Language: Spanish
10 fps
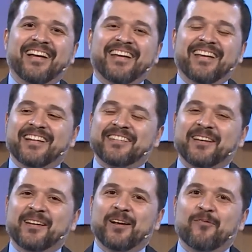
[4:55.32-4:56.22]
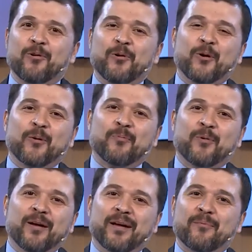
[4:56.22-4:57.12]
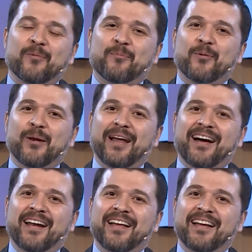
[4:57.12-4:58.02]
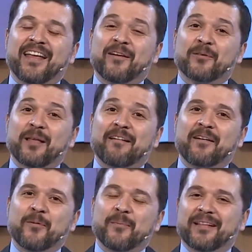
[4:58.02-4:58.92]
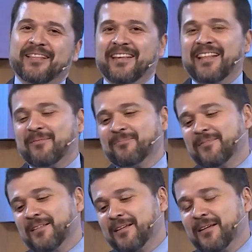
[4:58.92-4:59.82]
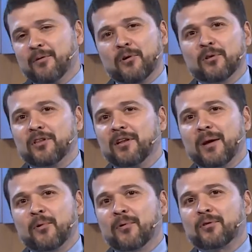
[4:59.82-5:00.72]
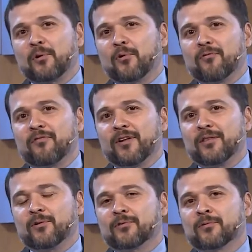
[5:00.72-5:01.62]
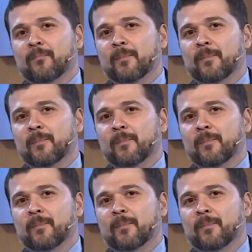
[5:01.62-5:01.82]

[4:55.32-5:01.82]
y así en el vulgo eh, popular, ella no estaba convertida. Y bueno, teníamos nuestros conflictos